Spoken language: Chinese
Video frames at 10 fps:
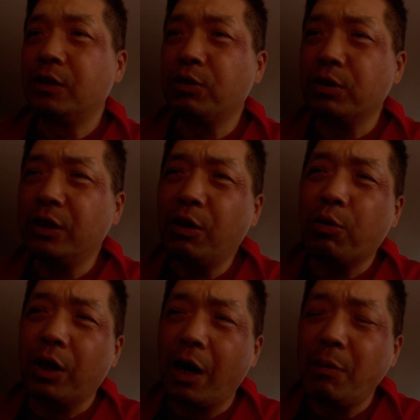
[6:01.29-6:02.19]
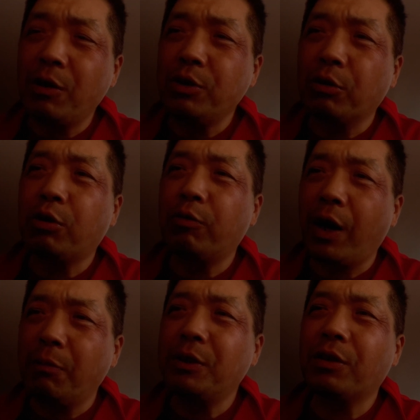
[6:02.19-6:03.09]
就那会儿还没有摇头
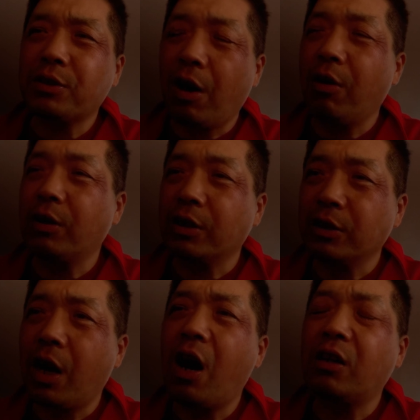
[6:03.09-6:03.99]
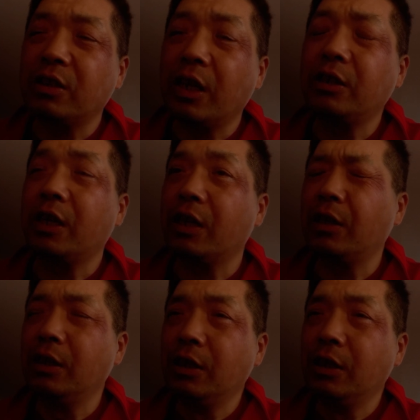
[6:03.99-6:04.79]
丸，比早，可能二十年前，